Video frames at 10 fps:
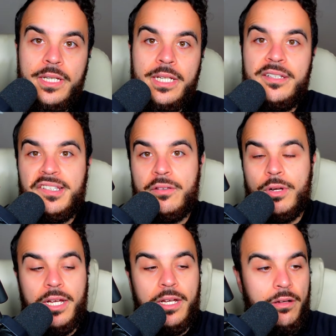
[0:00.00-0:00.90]
Il essaye,
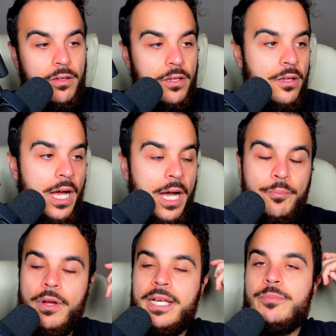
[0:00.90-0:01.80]
voilà,
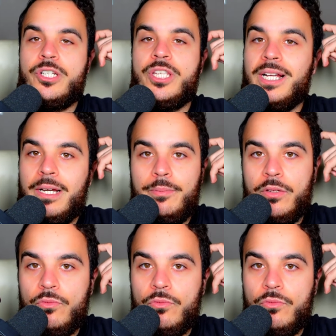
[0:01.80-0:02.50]
un peu à l'image d'un KB